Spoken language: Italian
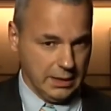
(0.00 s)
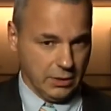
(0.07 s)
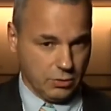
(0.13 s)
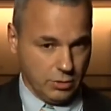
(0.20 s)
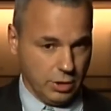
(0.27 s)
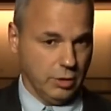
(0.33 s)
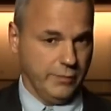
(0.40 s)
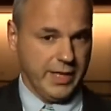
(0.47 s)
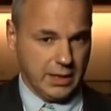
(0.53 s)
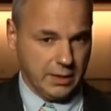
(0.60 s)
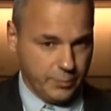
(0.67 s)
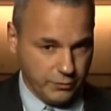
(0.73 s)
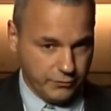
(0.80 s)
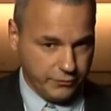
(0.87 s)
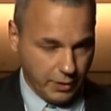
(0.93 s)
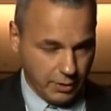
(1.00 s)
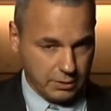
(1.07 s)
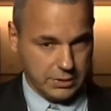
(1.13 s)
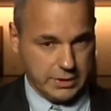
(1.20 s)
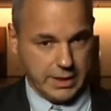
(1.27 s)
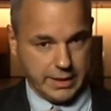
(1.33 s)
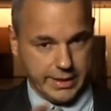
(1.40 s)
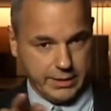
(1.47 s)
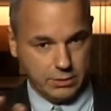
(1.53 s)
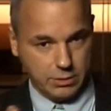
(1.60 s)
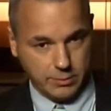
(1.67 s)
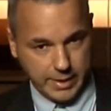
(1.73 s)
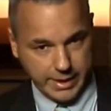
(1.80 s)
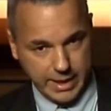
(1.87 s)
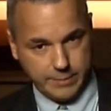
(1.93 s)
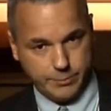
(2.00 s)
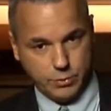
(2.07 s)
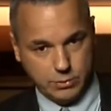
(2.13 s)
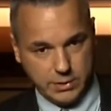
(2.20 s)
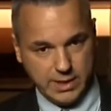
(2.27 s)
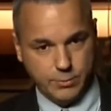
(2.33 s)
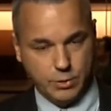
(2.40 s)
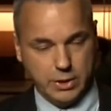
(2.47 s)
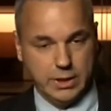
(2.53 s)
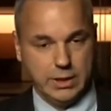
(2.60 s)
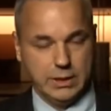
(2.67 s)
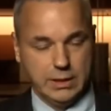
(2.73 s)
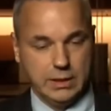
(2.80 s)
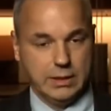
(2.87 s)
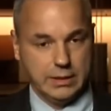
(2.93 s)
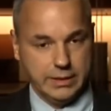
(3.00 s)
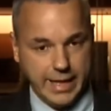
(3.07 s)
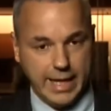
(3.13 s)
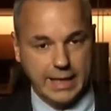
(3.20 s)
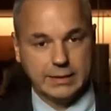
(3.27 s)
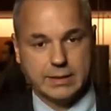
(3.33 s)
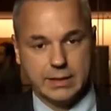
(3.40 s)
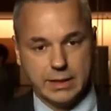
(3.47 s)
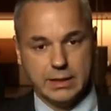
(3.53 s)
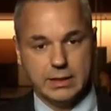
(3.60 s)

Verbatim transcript: con i governi più forti e rendono magari più deboli eh, gli altri,